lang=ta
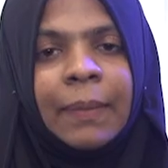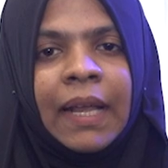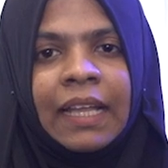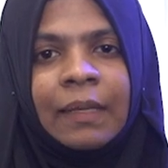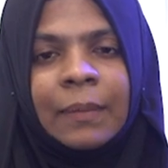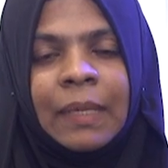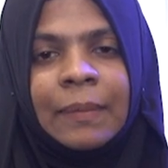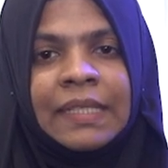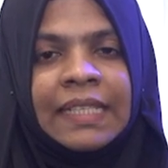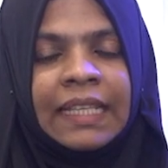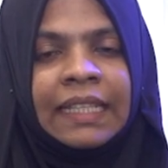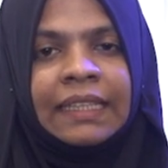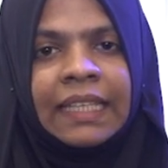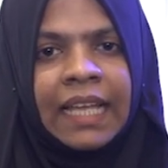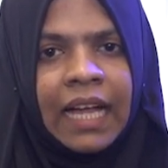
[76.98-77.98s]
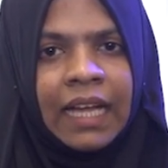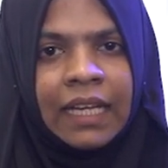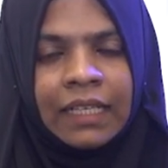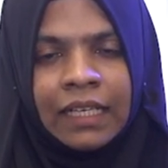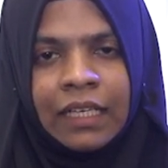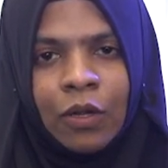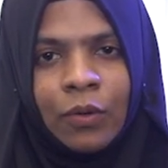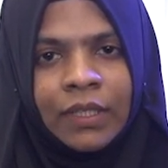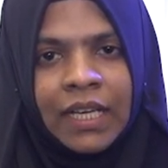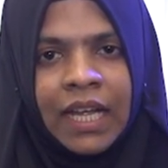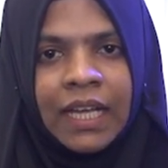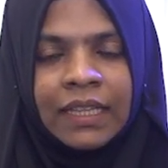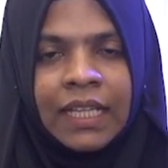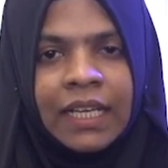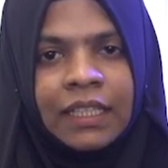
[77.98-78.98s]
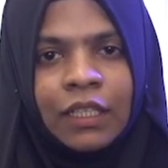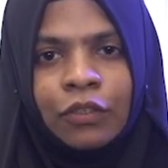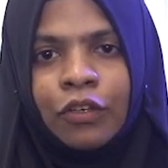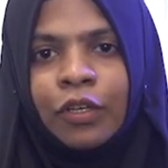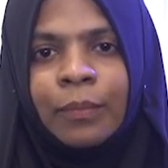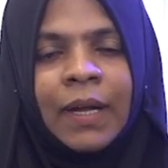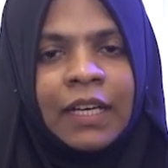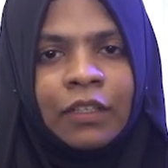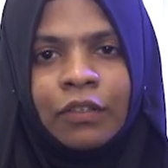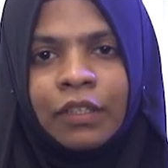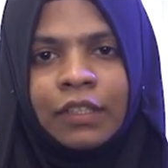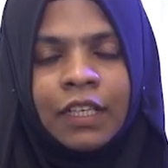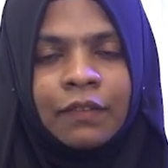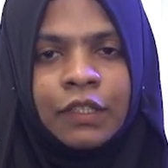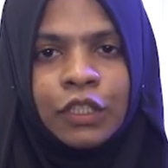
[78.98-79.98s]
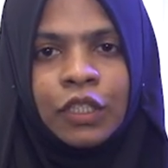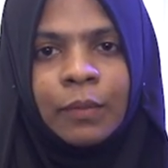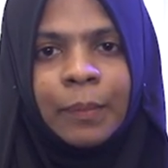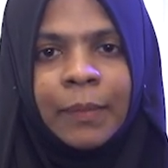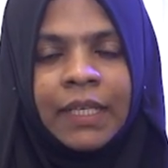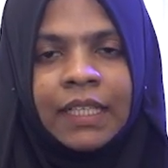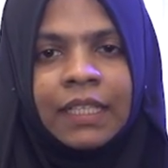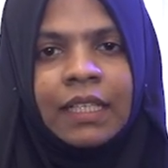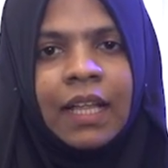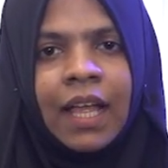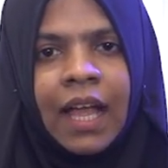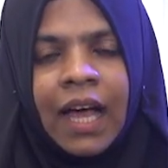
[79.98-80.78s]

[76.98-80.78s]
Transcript: இப்ராஹிம் நபி செய்த தியாகங்கள்ல ஒன்றாகத்தான் இந்த குர்பான் கொடுக்குற விஷயமும் இருக்கு